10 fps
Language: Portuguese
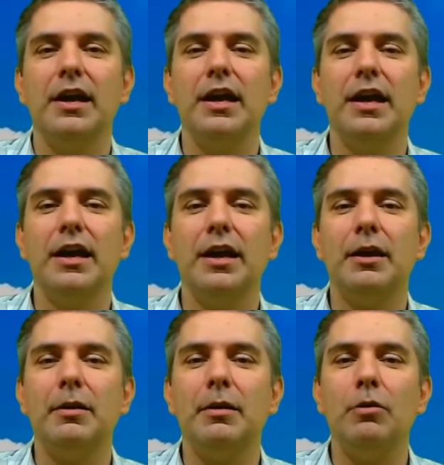É,
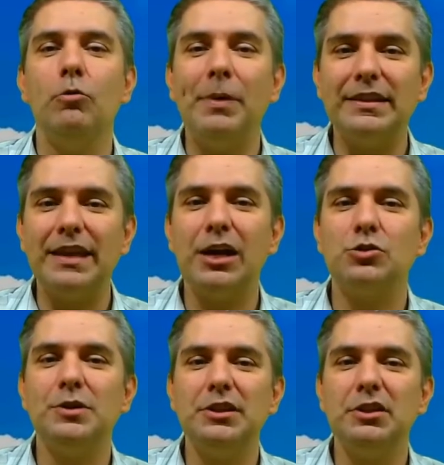o
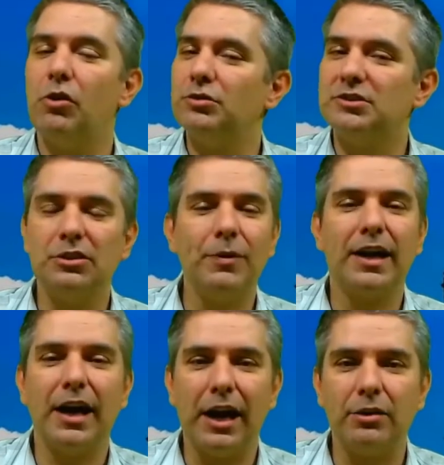pedágio e de volta não
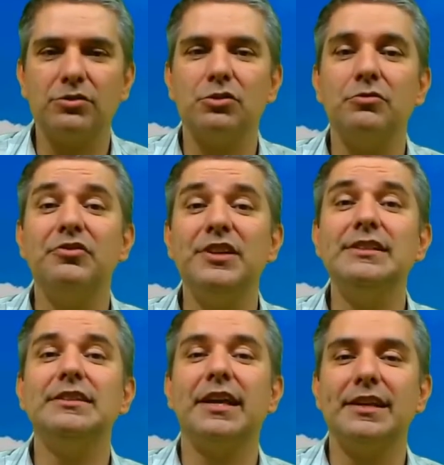é caro, são
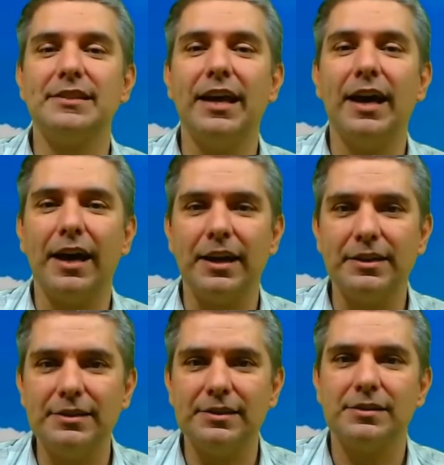23
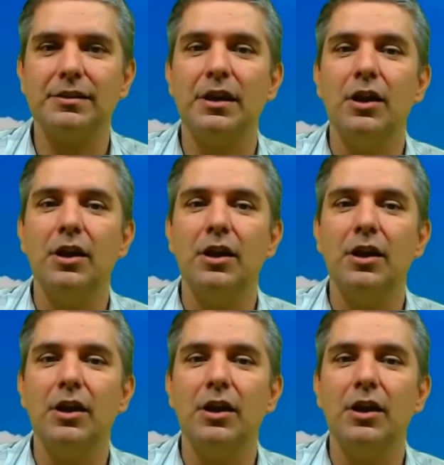reais.